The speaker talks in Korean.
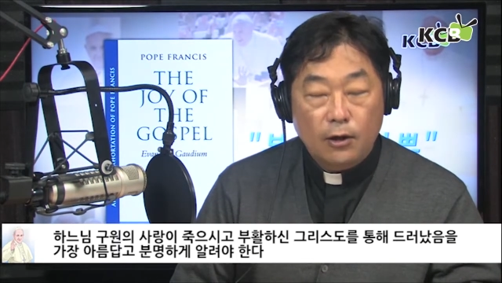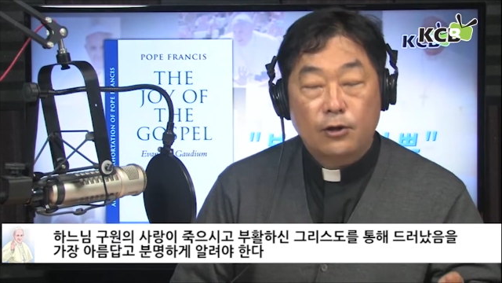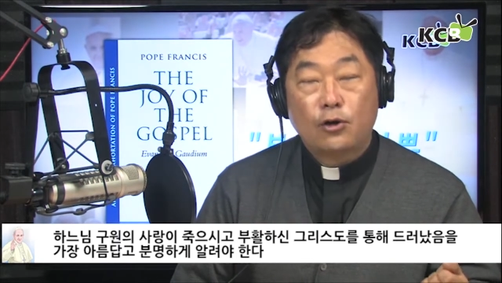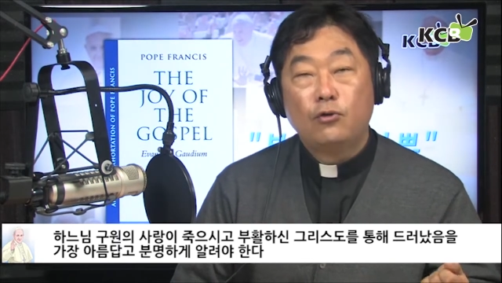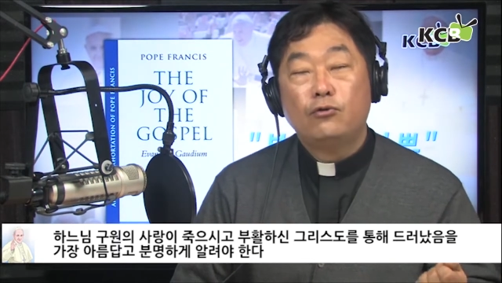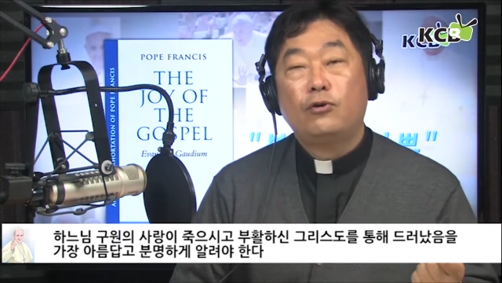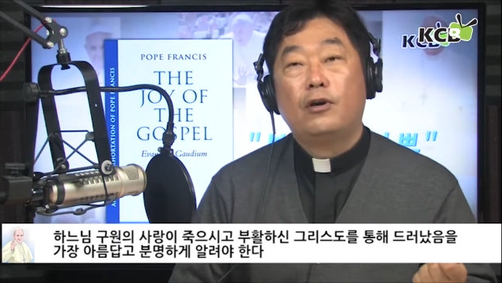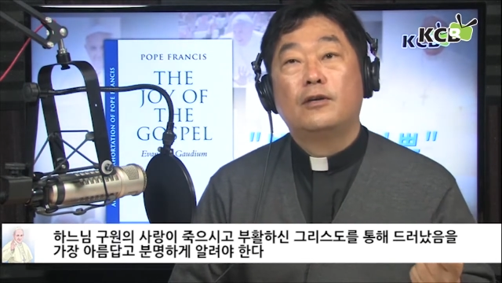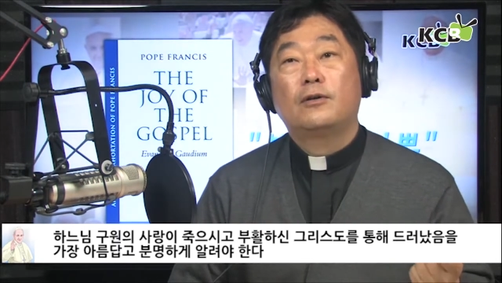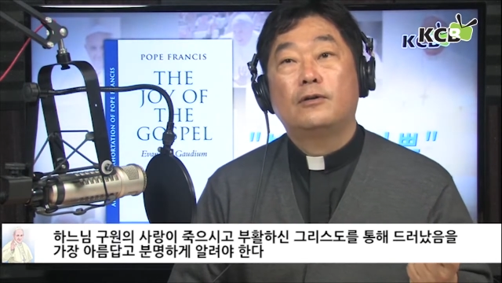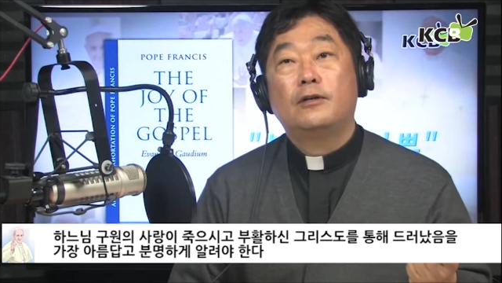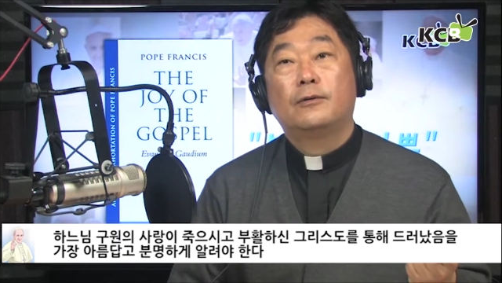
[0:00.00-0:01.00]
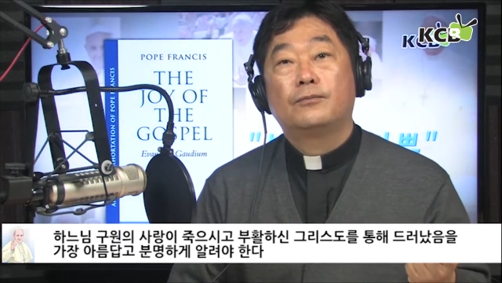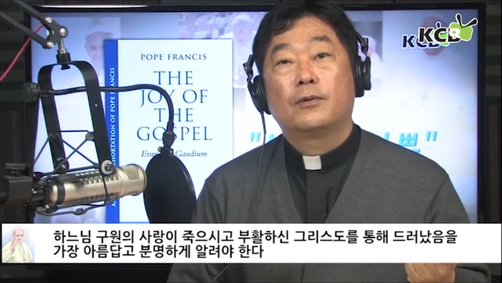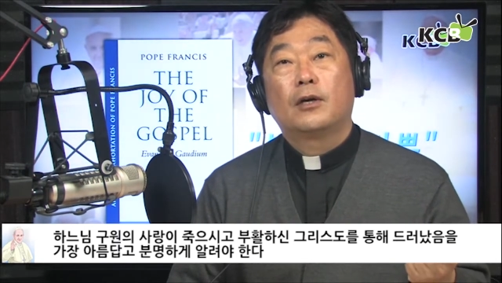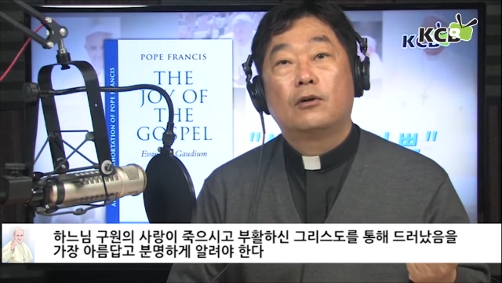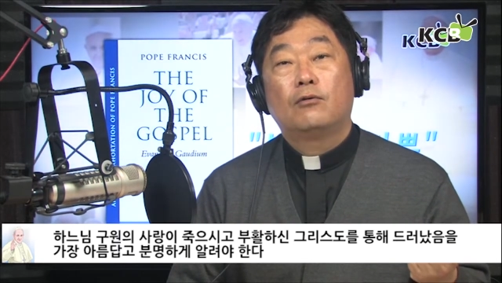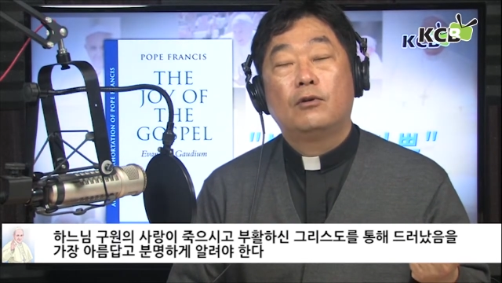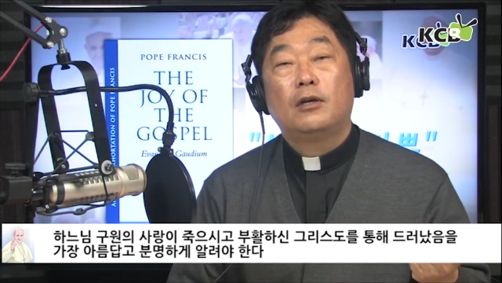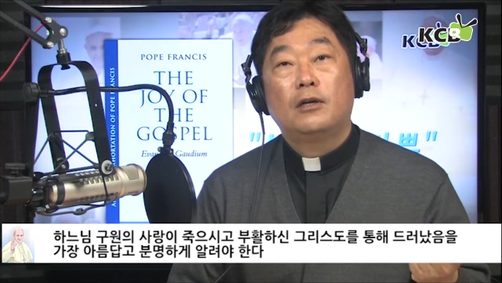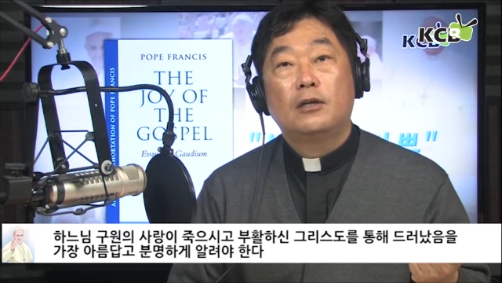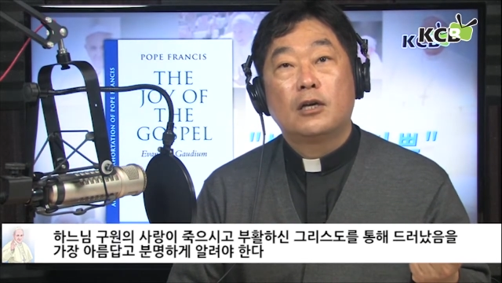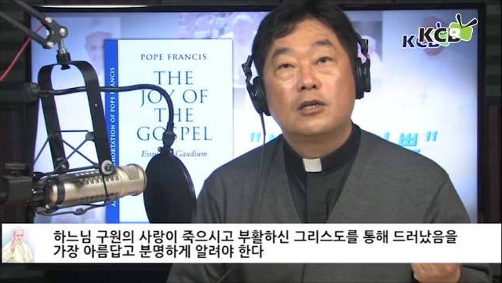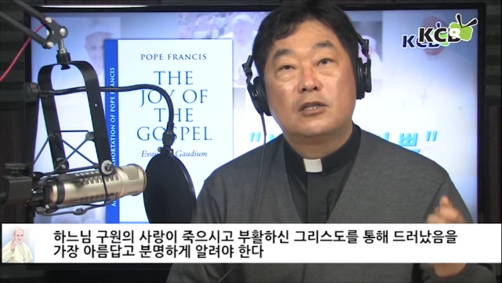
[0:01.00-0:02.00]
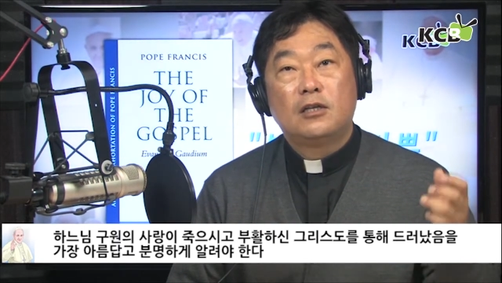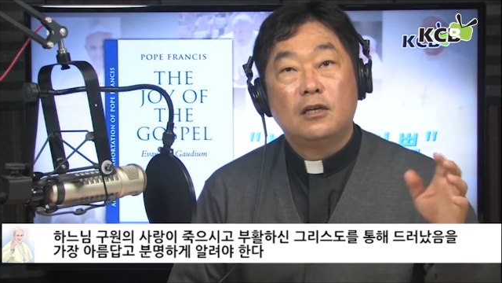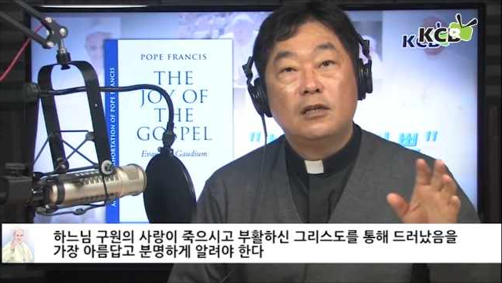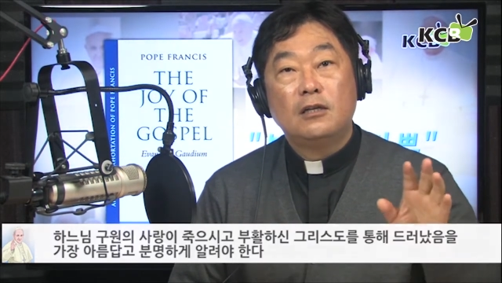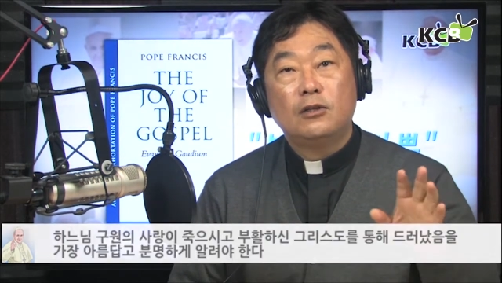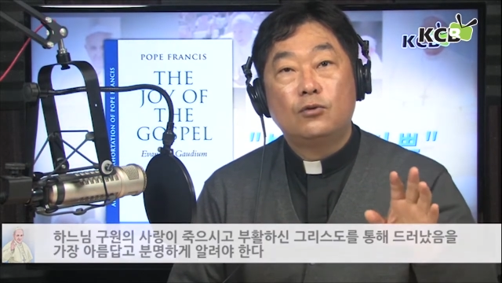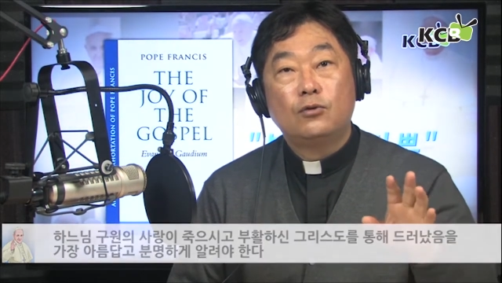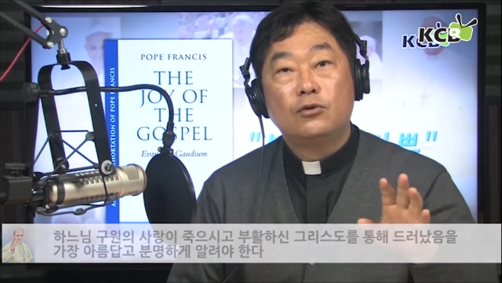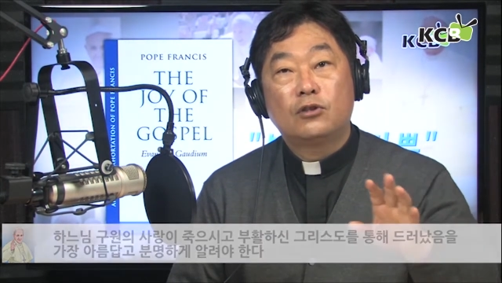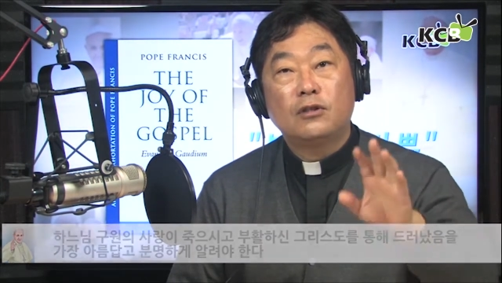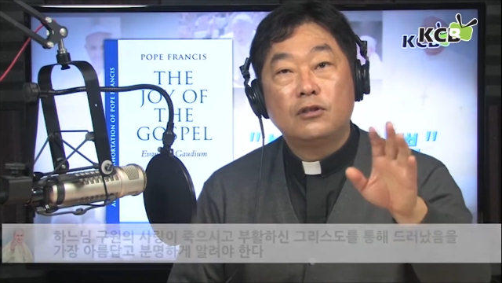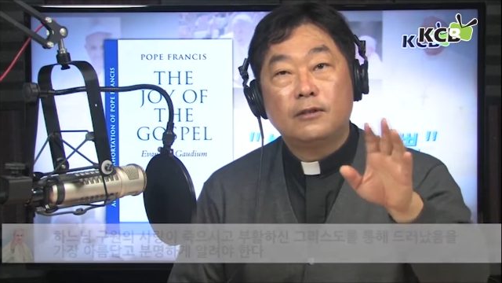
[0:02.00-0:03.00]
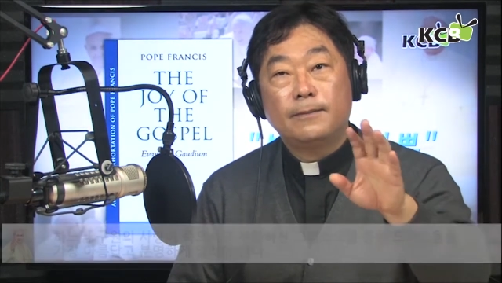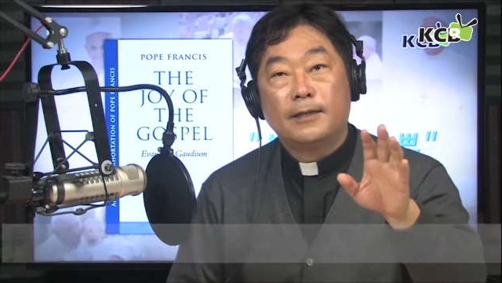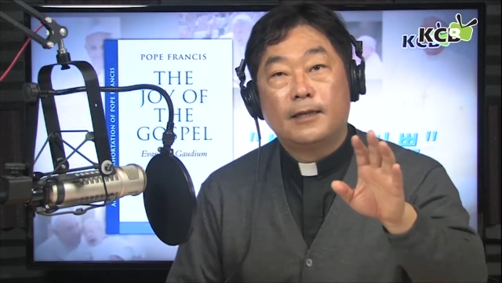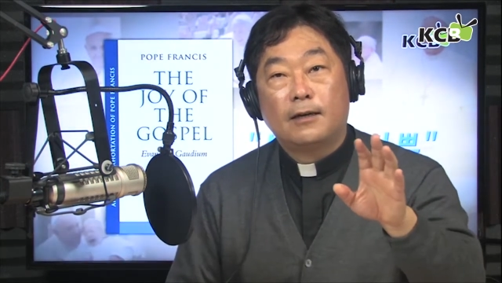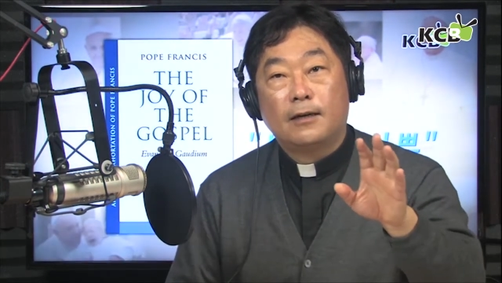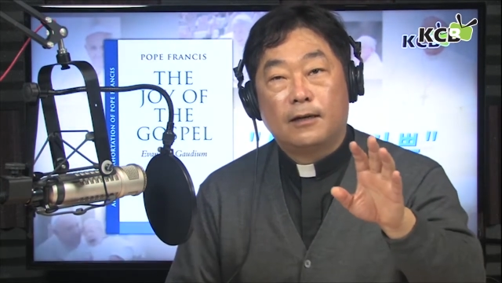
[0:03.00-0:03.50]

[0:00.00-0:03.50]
천주교에서는 우리는 진리도 등급이 있다 그래요.